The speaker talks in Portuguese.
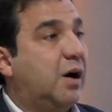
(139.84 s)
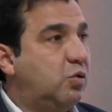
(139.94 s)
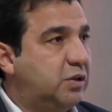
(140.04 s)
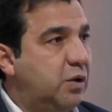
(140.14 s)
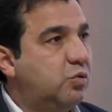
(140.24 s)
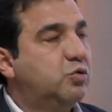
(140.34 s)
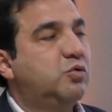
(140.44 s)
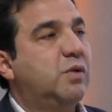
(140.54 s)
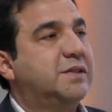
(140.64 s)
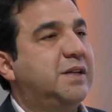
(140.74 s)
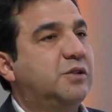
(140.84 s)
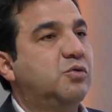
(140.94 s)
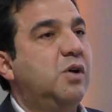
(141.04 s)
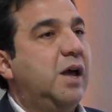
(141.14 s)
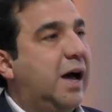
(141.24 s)
a conteúdo, no
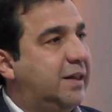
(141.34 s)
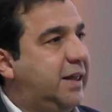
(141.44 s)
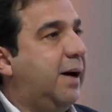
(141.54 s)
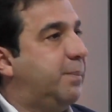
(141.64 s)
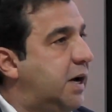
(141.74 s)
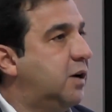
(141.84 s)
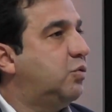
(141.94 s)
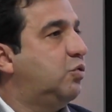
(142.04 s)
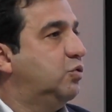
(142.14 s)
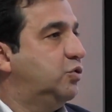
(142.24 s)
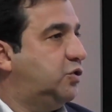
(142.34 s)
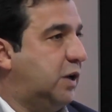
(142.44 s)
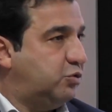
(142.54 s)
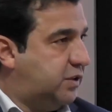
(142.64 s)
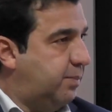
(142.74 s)
acesso até a bancos,
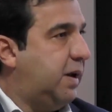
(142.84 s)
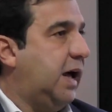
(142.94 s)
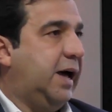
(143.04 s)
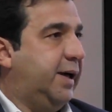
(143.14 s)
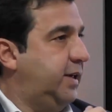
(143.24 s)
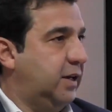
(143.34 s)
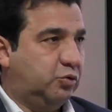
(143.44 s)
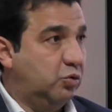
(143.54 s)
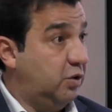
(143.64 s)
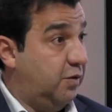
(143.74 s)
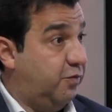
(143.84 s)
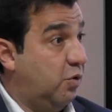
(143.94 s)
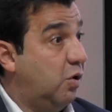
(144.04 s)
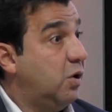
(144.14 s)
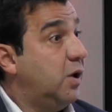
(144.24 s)
ao Sebrae, a tudo que
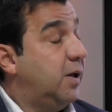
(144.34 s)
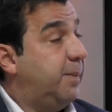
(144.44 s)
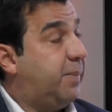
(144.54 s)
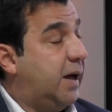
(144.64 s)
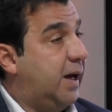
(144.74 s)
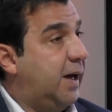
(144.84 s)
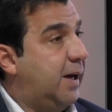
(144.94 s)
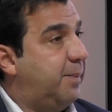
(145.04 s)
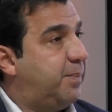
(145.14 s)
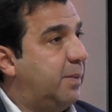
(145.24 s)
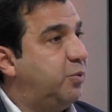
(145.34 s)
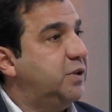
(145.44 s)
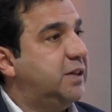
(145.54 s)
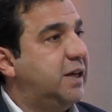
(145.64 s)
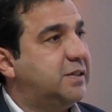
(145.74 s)
for para
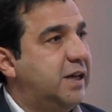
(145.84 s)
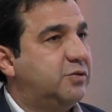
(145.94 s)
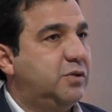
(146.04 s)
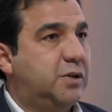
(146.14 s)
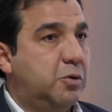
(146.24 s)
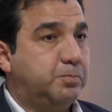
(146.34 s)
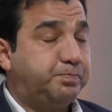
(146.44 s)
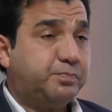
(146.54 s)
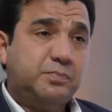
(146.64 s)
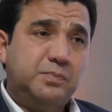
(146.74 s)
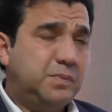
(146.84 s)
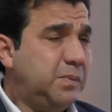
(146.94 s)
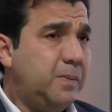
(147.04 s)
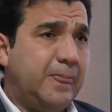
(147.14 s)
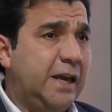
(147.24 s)
poder ter acesso. Então,
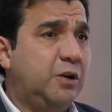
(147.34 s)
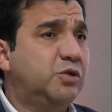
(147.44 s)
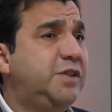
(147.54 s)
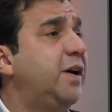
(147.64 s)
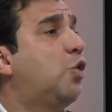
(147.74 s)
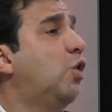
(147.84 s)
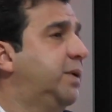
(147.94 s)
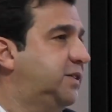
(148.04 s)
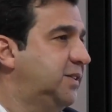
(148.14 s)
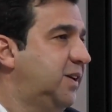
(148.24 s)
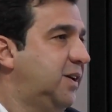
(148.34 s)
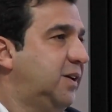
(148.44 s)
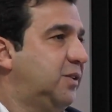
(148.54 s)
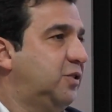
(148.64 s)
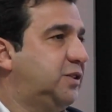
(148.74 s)
inclusive e-commerce.
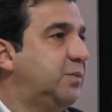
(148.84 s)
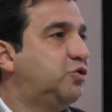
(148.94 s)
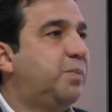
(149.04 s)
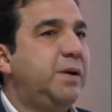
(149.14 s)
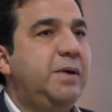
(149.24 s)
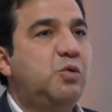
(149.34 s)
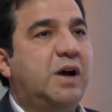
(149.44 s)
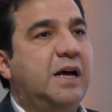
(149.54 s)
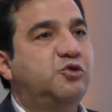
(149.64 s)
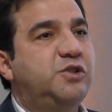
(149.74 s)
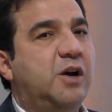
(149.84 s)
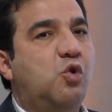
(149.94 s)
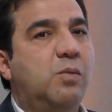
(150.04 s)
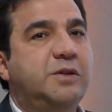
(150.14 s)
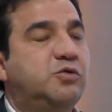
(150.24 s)
Nós temos o primeiro caso de
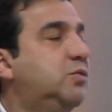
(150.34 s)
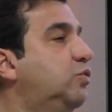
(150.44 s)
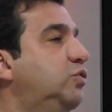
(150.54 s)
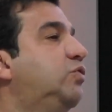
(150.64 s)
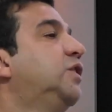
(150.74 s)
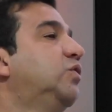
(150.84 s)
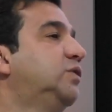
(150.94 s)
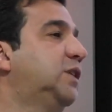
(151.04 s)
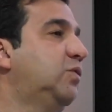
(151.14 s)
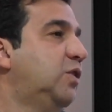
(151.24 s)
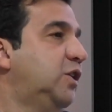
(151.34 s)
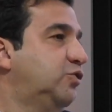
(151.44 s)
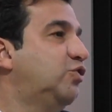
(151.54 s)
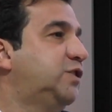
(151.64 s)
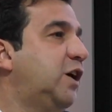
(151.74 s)
e-commerce no mundo com inclusão
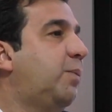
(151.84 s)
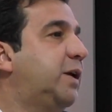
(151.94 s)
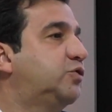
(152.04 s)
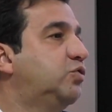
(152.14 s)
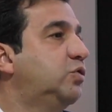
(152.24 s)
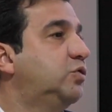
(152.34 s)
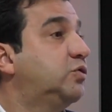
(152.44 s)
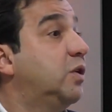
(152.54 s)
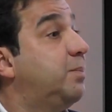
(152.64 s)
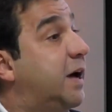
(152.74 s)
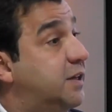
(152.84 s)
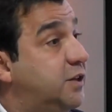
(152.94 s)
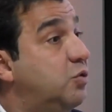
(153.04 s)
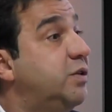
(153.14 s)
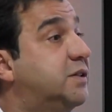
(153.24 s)
social para é SUS, é o...
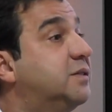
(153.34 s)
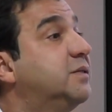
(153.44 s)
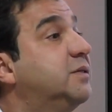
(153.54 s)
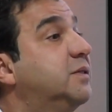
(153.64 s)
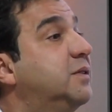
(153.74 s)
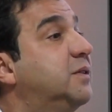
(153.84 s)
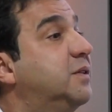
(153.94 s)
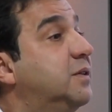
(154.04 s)
Magazine Luiza. Ah, eles